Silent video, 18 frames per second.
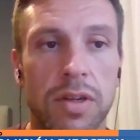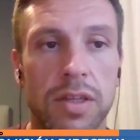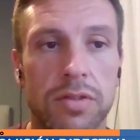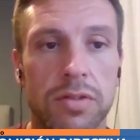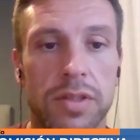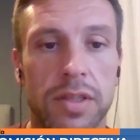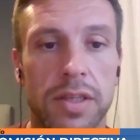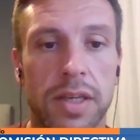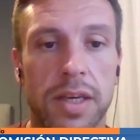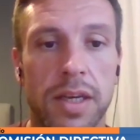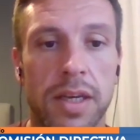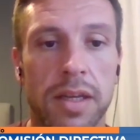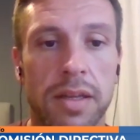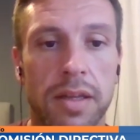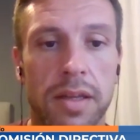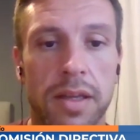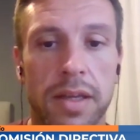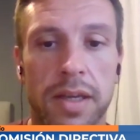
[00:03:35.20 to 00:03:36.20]
con la
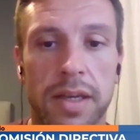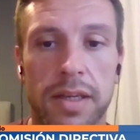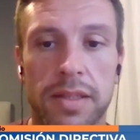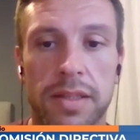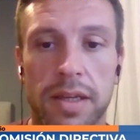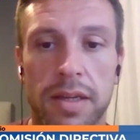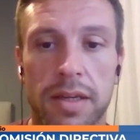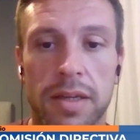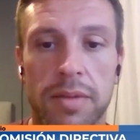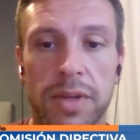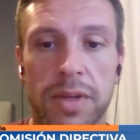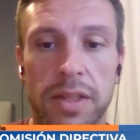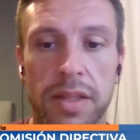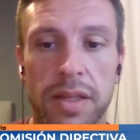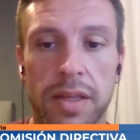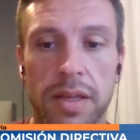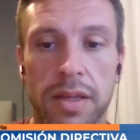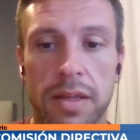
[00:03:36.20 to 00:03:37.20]
sociedad
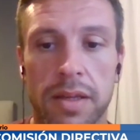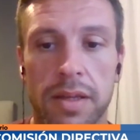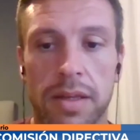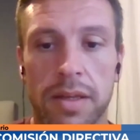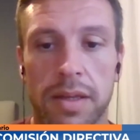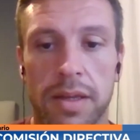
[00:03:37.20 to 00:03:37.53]
externamente